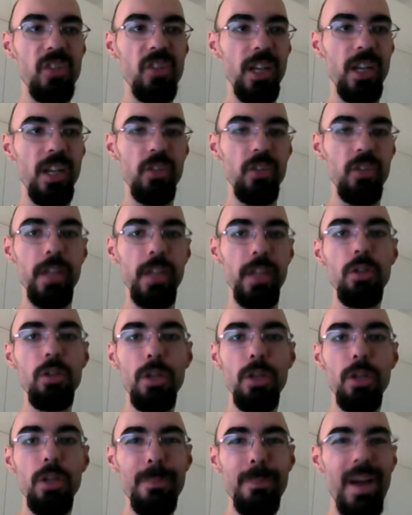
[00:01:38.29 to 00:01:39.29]
cioè io non ho
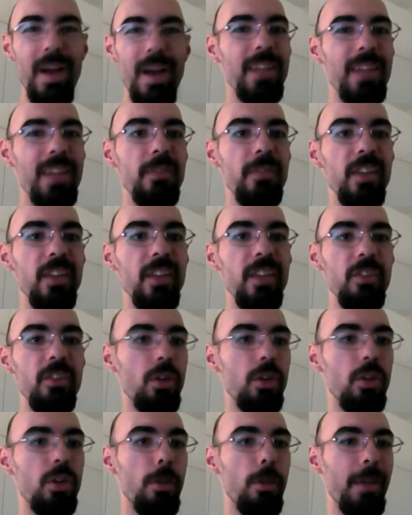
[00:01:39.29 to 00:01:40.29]
mai visto
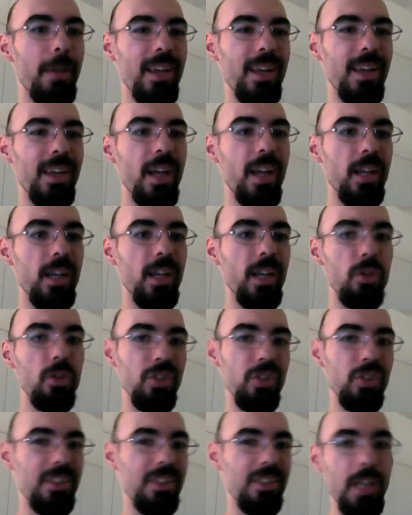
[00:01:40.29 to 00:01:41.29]
parlare così
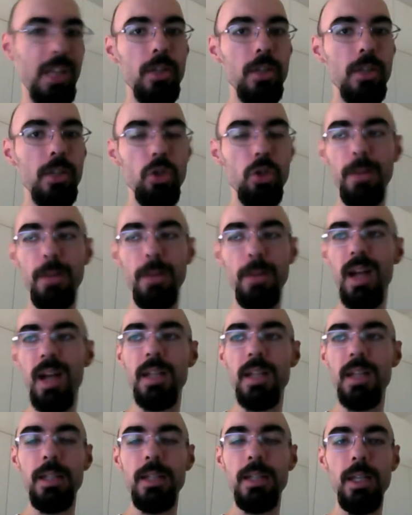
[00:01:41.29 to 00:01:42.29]
tanto male
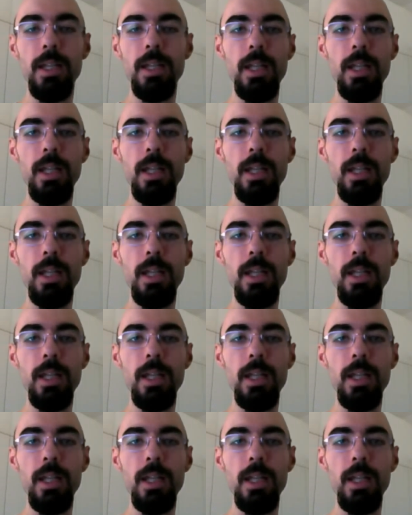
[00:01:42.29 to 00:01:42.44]
di,